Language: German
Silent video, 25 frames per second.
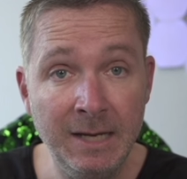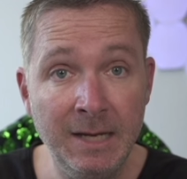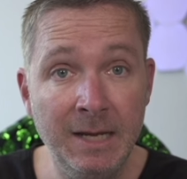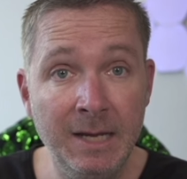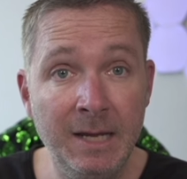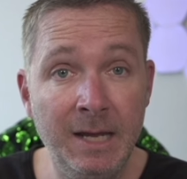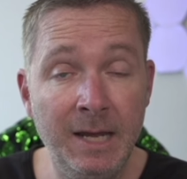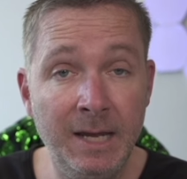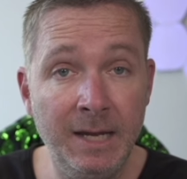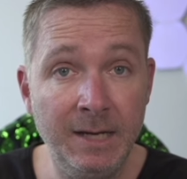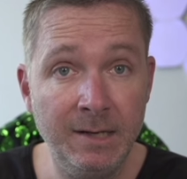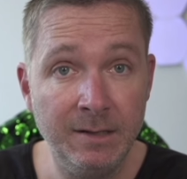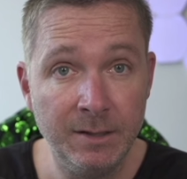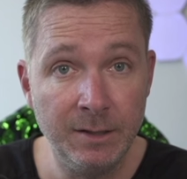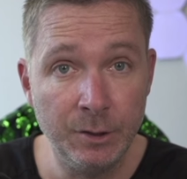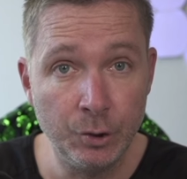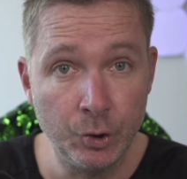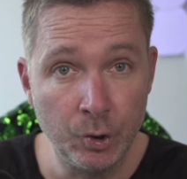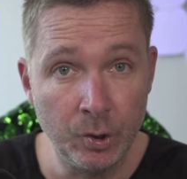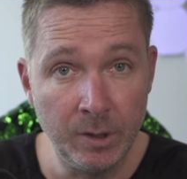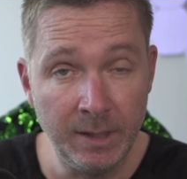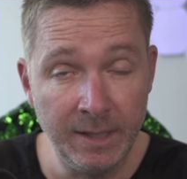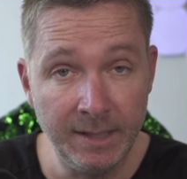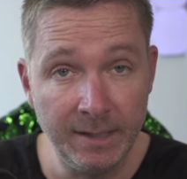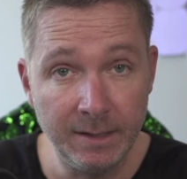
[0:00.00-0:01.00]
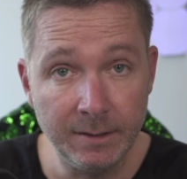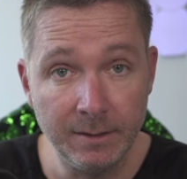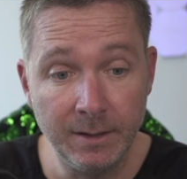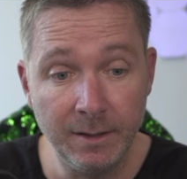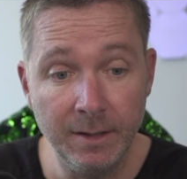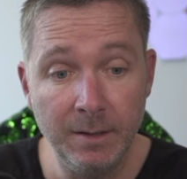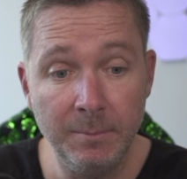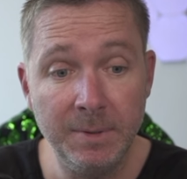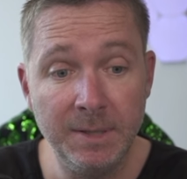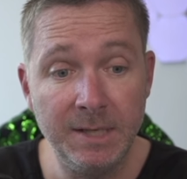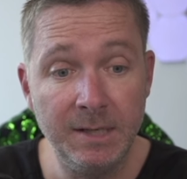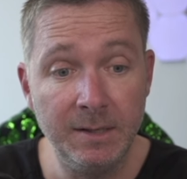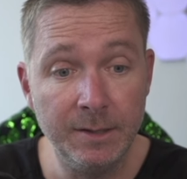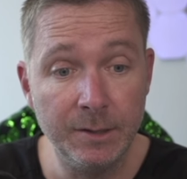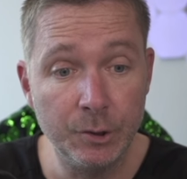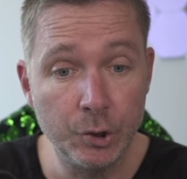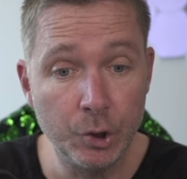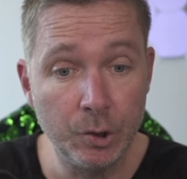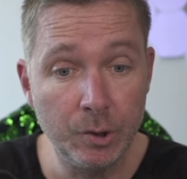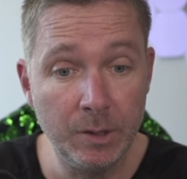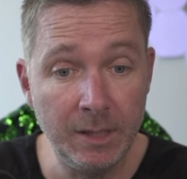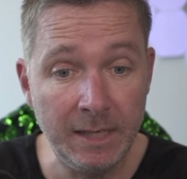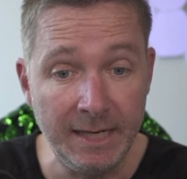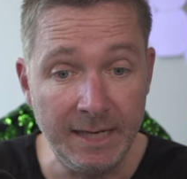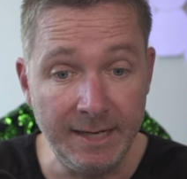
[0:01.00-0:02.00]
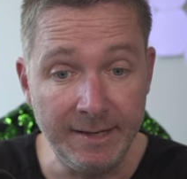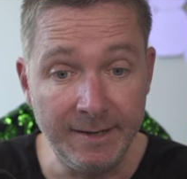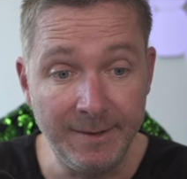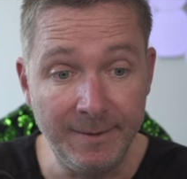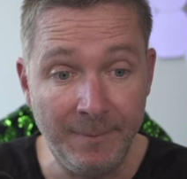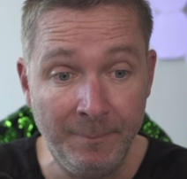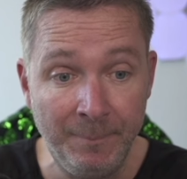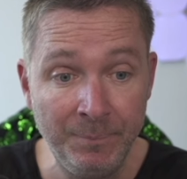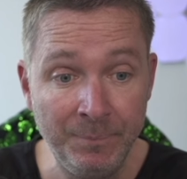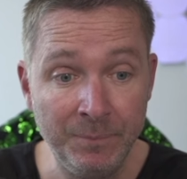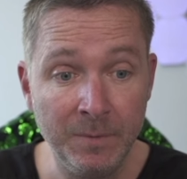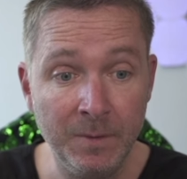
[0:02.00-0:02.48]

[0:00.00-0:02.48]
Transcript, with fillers: hängen da schon länger dran, ermitteln da schon länger.